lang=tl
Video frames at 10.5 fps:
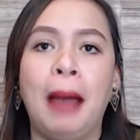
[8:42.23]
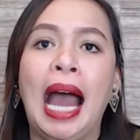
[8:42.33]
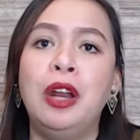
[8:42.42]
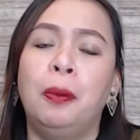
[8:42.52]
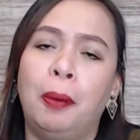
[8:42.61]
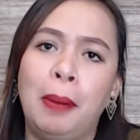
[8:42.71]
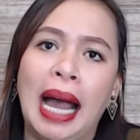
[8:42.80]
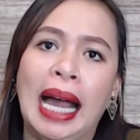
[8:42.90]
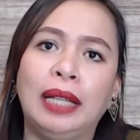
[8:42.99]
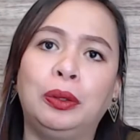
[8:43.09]
Paano po
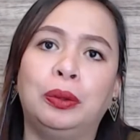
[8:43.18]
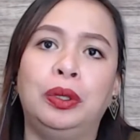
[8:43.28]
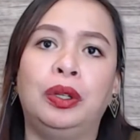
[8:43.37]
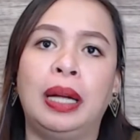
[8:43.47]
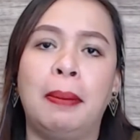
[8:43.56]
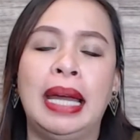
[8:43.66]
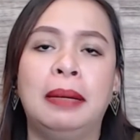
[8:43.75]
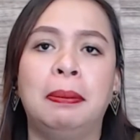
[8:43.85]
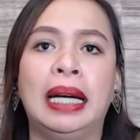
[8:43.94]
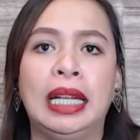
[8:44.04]
makakatulong
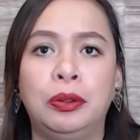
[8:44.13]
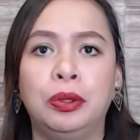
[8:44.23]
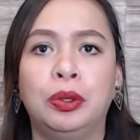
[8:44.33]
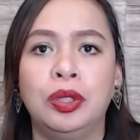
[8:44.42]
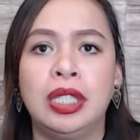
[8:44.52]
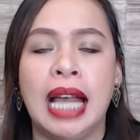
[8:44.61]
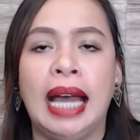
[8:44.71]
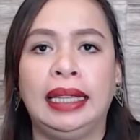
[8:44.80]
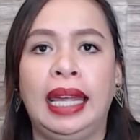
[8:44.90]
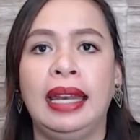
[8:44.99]
naman ang mga nanonood
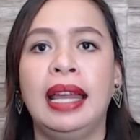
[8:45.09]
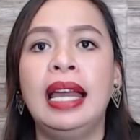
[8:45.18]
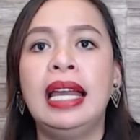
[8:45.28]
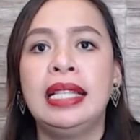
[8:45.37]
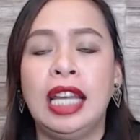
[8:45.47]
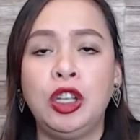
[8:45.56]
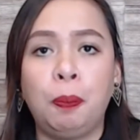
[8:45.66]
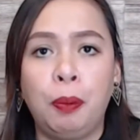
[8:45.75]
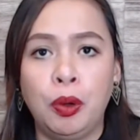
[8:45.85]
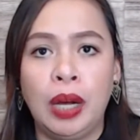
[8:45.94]
sa atin sa
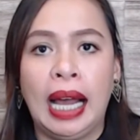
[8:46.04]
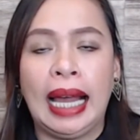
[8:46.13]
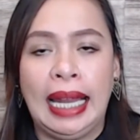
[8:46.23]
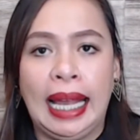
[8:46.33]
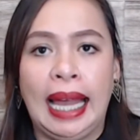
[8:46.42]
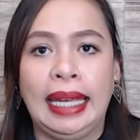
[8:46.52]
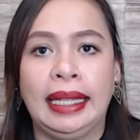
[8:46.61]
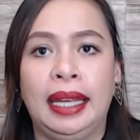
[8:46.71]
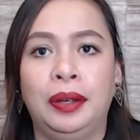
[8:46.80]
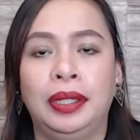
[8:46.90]
inyo pong uh,
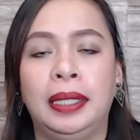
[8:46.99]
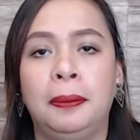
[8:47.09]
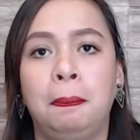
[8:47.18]
kalagayan ngayon?